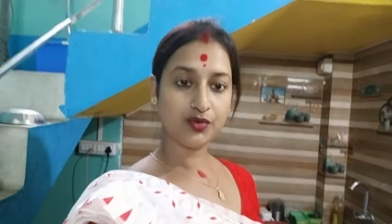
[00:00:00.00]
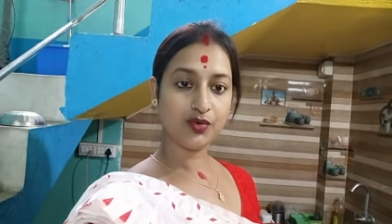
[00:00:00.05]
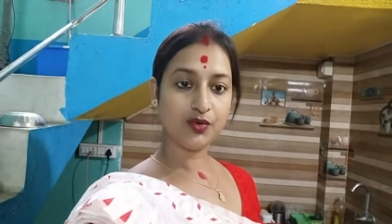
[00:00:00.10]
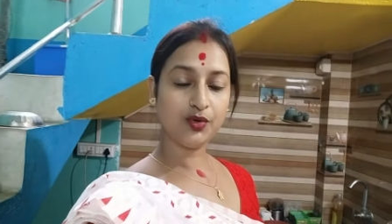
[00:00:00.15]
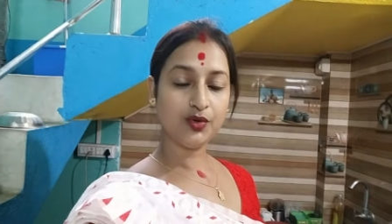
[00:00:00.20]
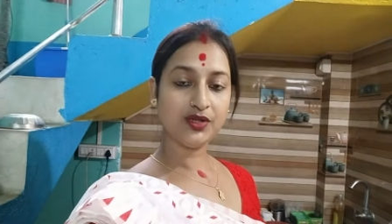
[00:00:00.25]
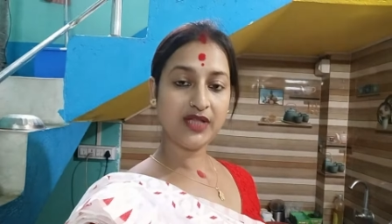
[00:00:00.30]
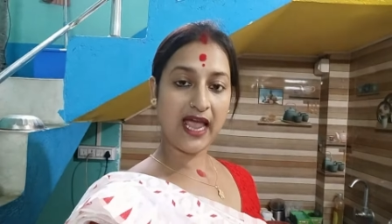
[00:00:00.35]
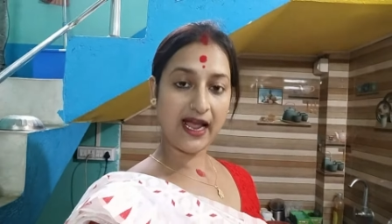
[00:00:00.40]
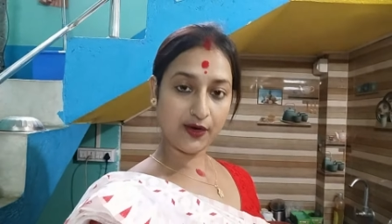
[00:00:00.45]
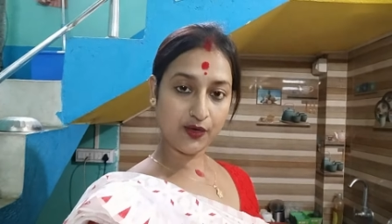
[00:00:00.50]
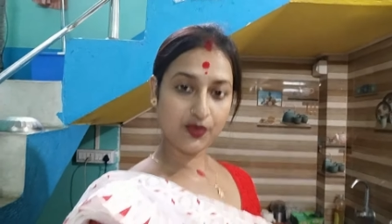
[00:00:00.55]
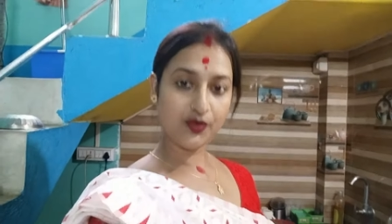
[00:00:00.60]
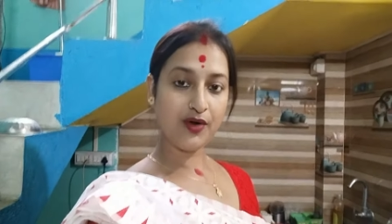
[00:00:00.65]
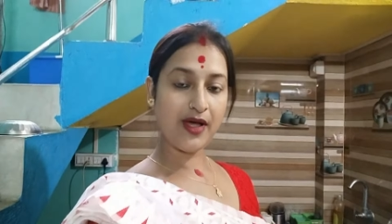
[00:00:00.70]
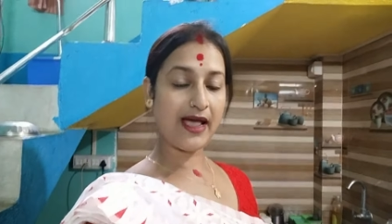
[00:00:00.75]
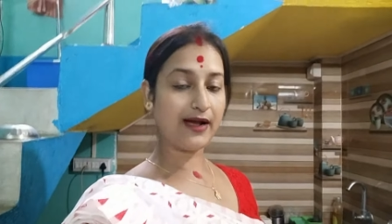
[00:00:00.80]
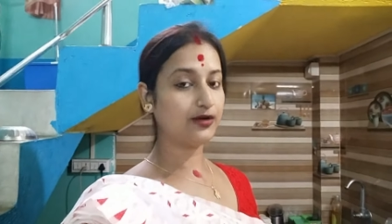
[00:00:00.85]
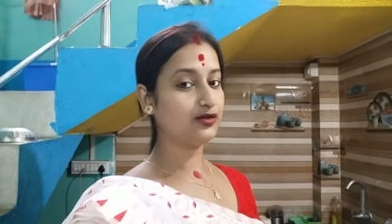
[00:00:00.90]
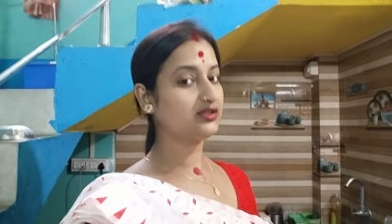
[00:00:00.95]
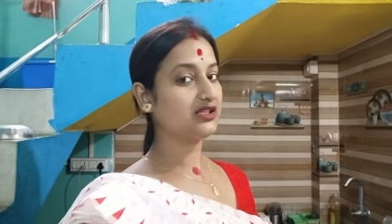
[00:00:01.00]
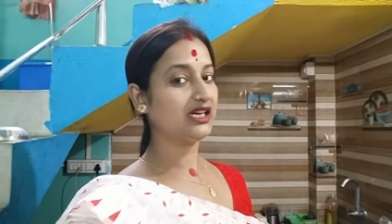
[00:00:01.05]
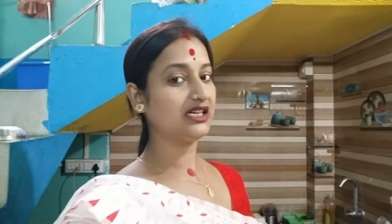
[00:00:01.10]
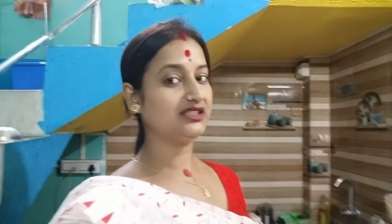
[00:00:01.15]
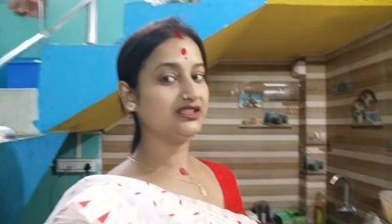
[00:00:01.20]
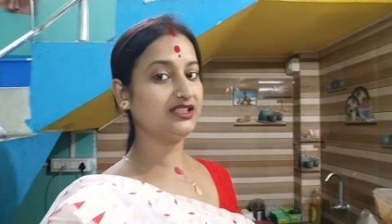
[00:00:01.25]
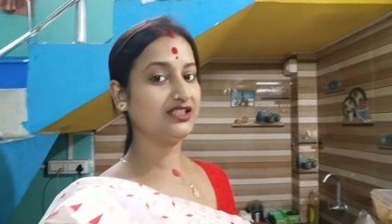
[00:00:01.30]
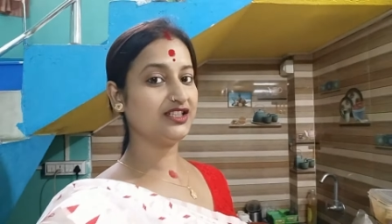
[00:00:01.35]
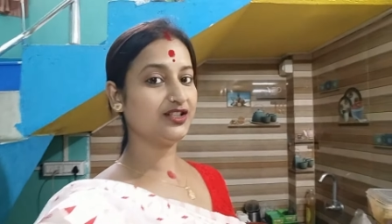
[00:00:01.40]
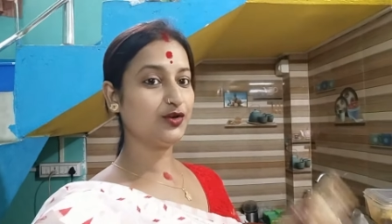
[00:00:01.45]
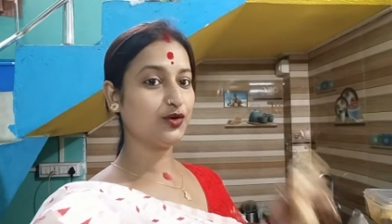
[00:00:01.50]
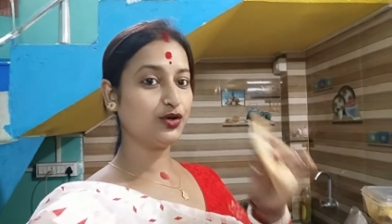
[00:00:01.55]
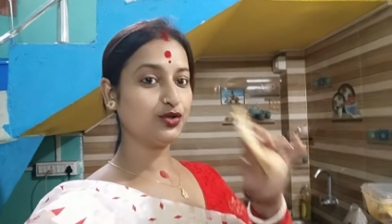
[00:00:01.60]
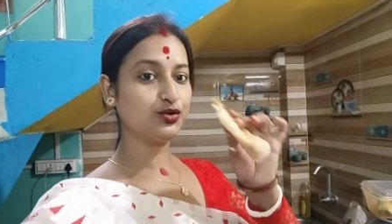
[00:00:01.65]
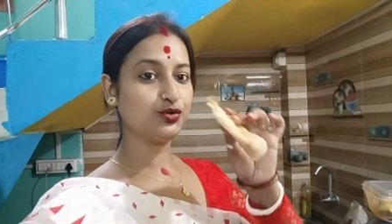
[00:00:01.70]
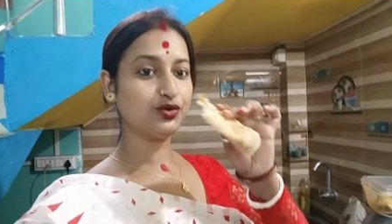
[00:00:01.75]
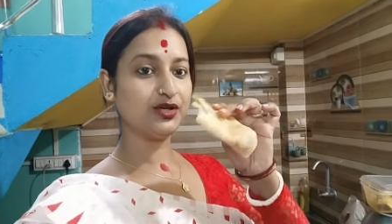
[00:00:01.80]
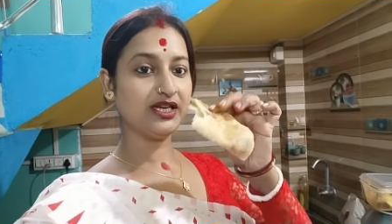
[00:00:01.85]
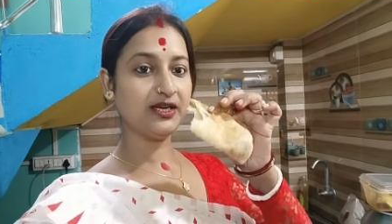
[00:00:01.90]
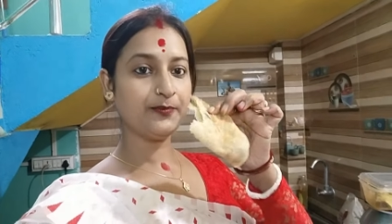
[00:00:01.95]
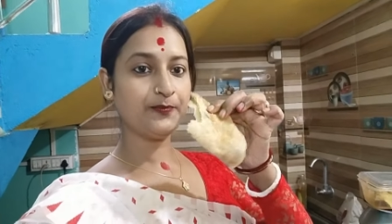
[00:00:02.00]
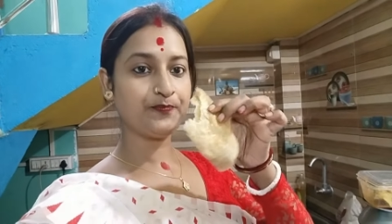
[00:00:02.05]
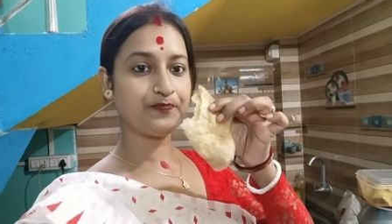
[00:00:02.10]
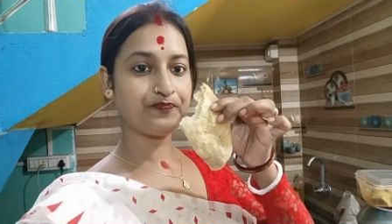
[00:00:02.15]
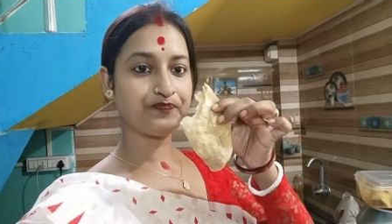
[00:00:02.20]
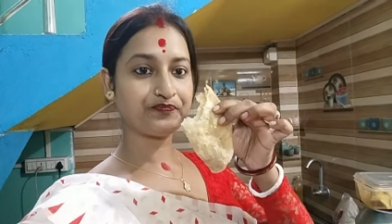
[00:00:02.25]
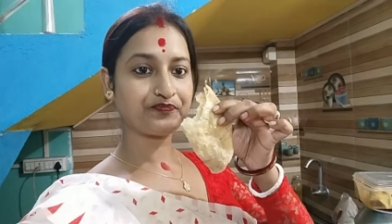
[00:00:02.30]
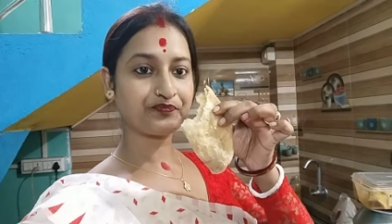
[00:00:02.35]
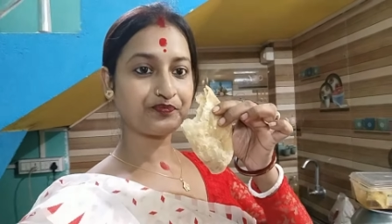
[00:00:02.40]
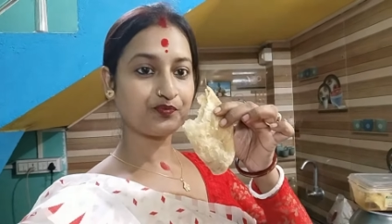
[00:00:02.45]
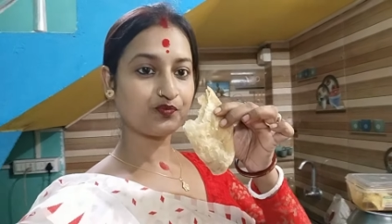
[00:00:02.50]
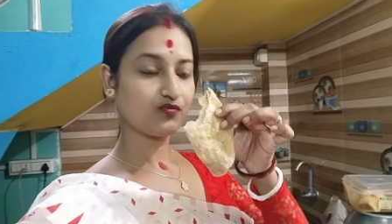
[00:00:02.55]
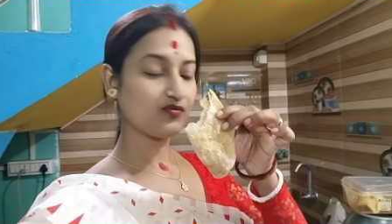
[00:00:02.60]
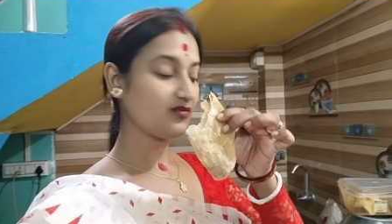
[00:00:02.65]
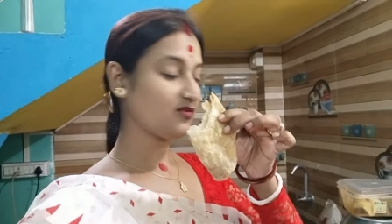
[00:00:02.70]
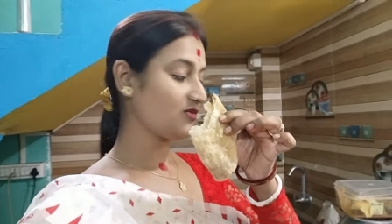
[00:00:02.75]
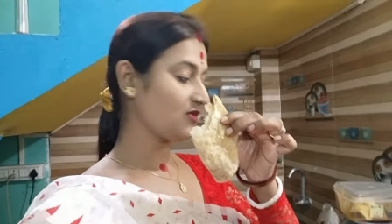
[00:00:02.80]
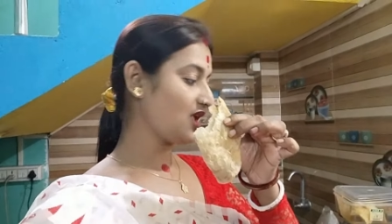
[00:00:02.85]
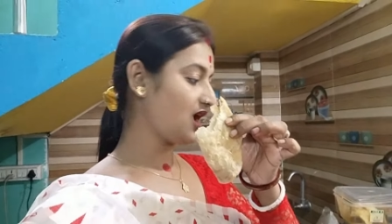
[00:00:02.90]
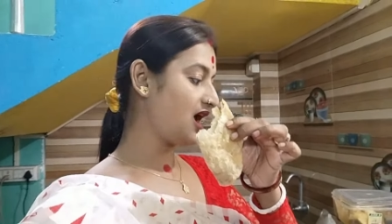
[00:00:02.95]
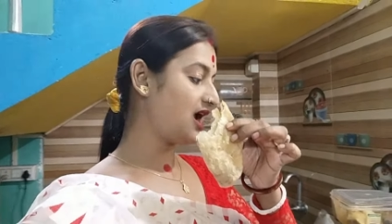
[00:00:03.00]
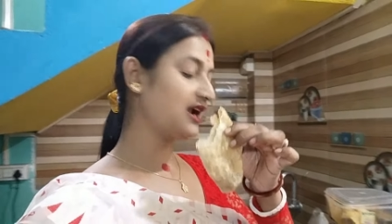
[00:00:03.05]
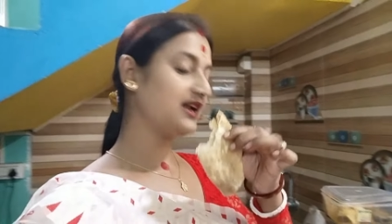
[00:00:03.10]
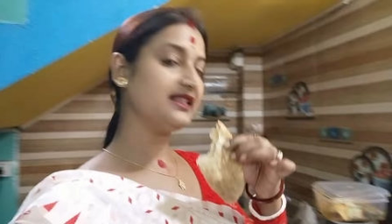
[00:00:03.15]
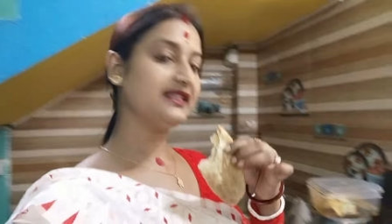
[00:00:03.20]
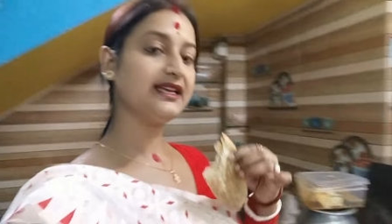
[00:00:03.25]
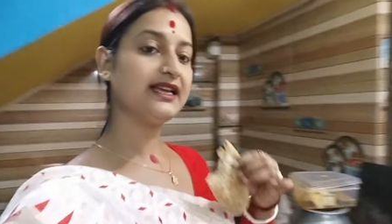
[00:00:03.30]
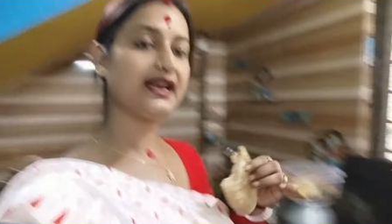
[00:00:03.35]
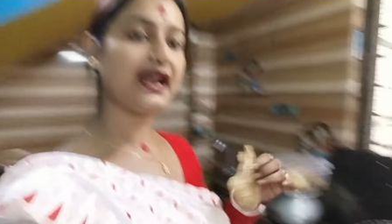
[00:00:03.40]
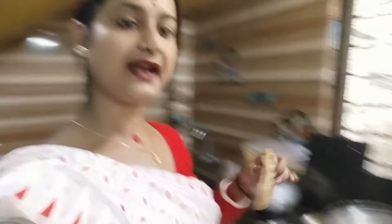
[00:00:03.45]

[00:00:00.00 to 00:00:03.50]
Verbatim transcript: তো দেখো এখন খাচ্ছি কচুরি আর এদিকে